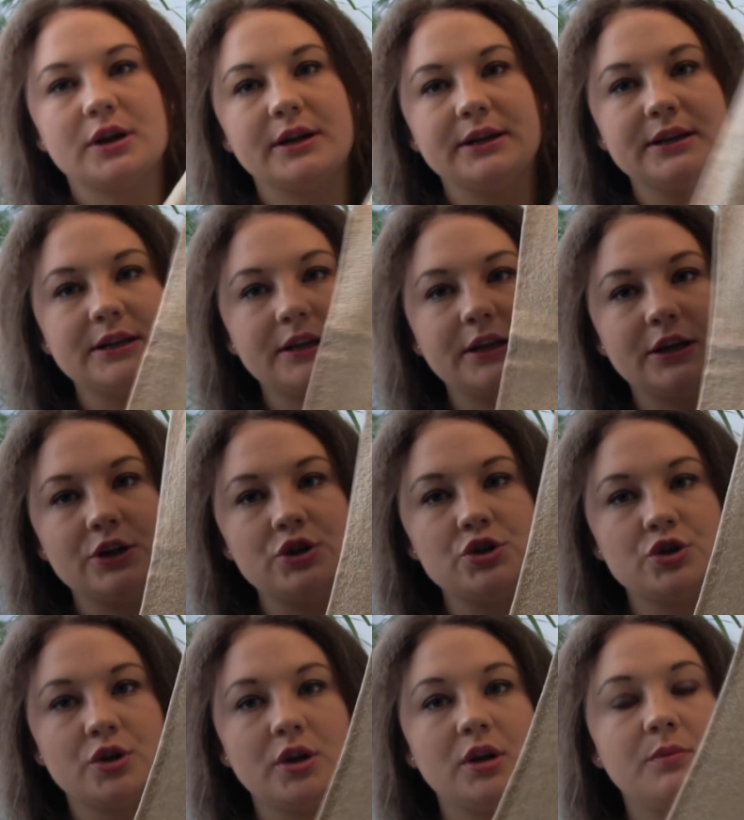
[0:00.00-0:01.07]
что они такие
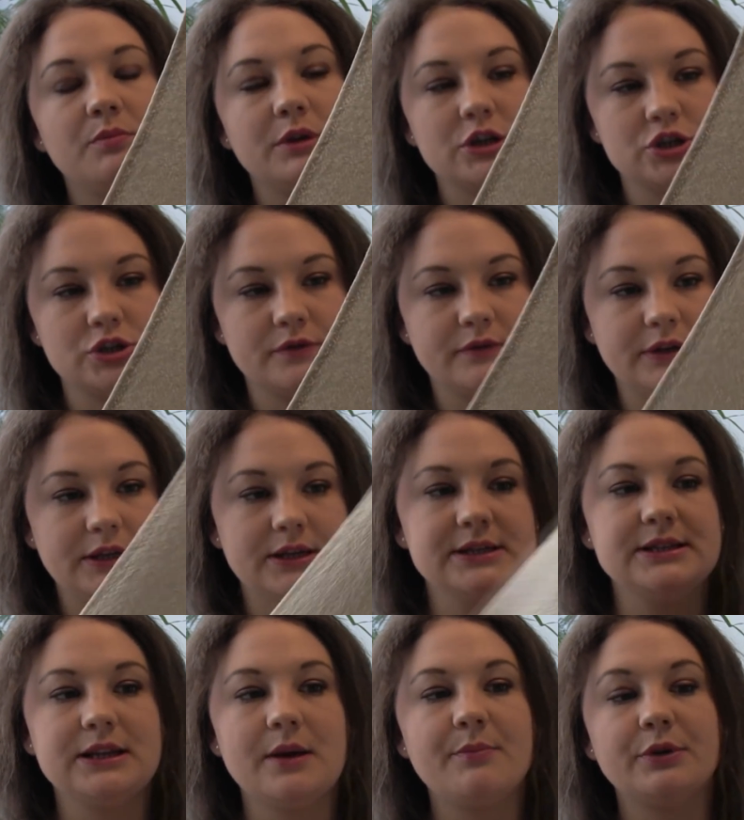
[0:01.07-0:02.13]
еще и бежевые
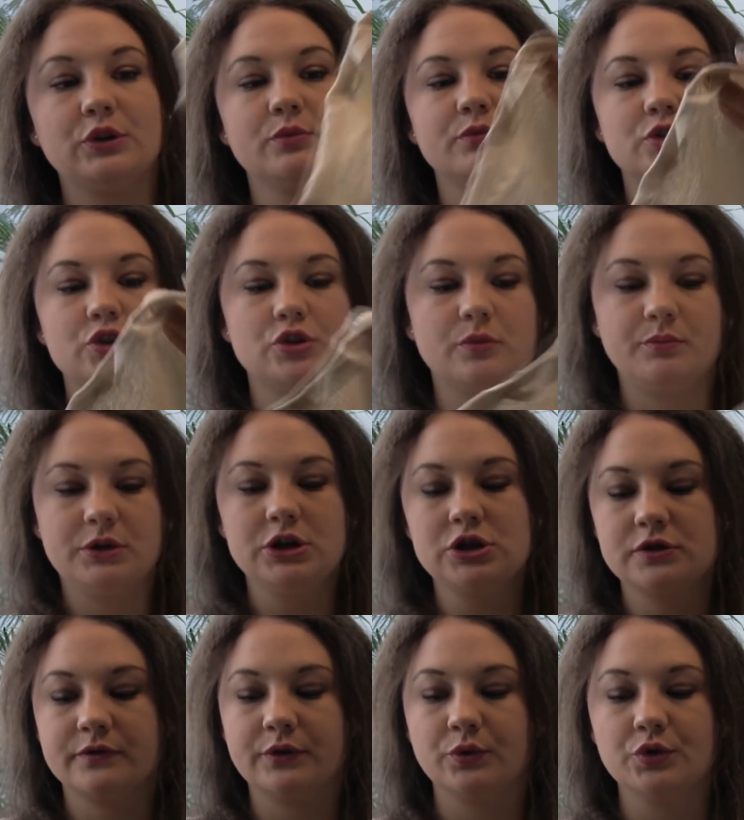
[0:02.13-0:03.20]
есть. Я подумала, что
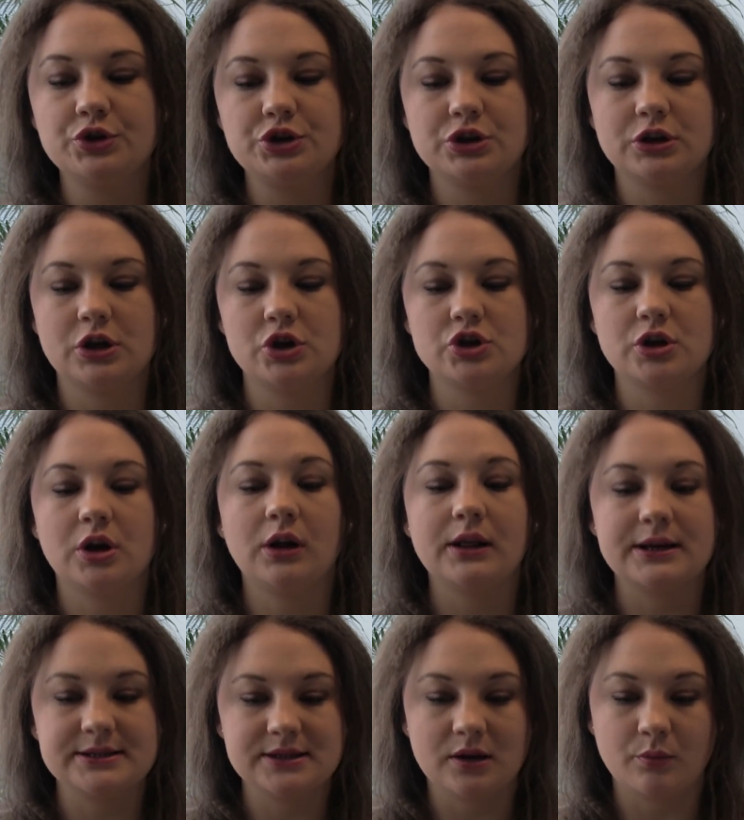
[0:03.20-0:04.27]
бежевые очень даже
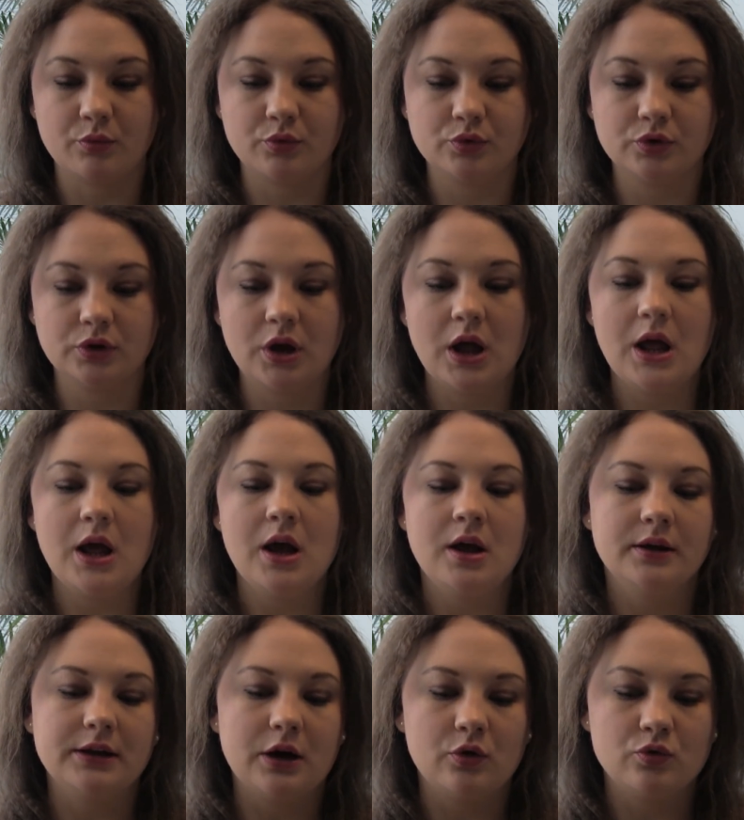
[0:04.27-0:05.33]
классно будут.
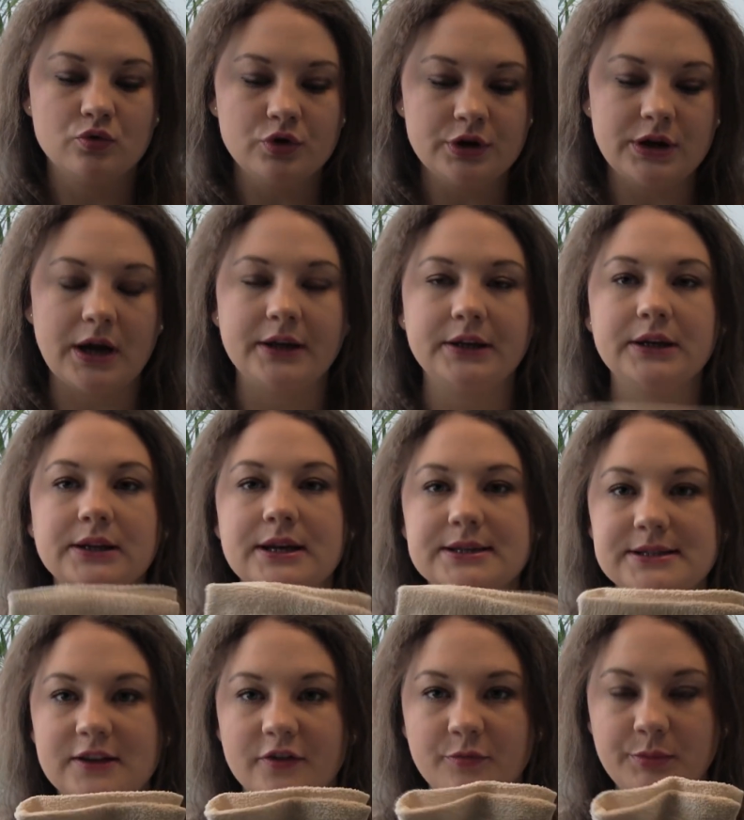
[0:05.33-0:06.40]
На кухне они
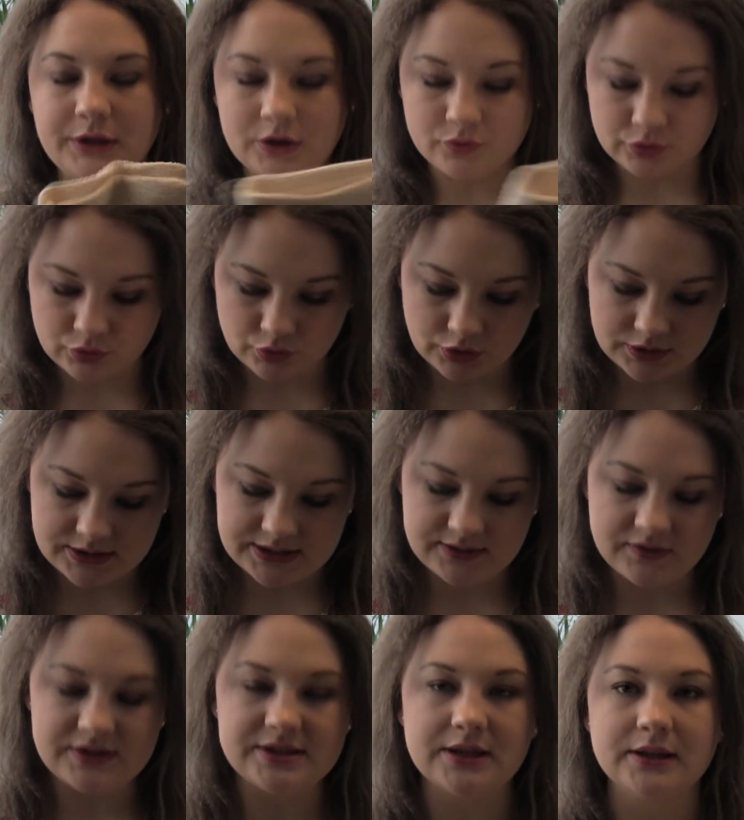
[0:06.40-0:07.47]
классно впитывают, у них
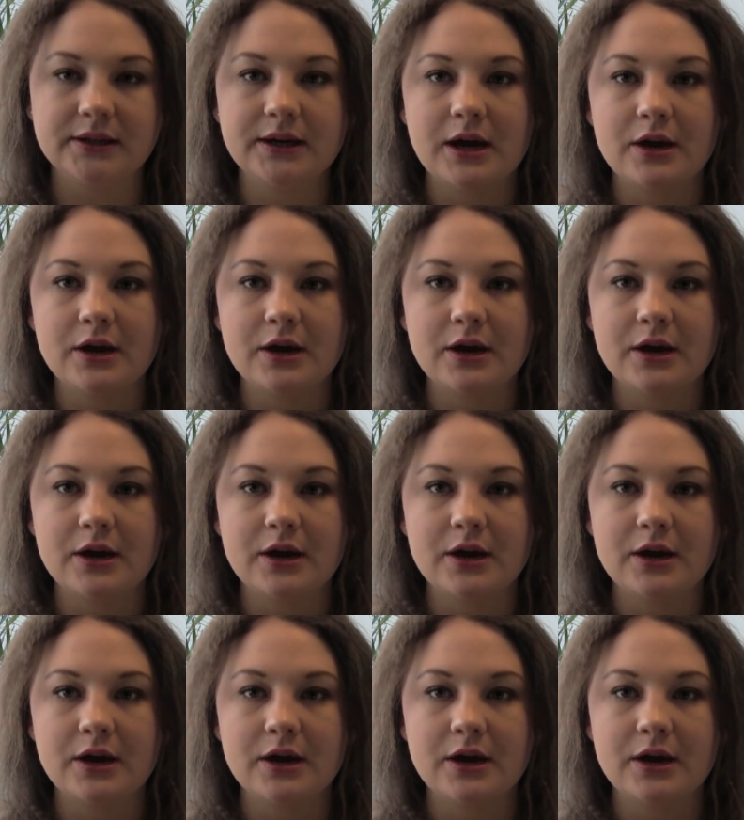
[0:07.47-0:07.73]
действительно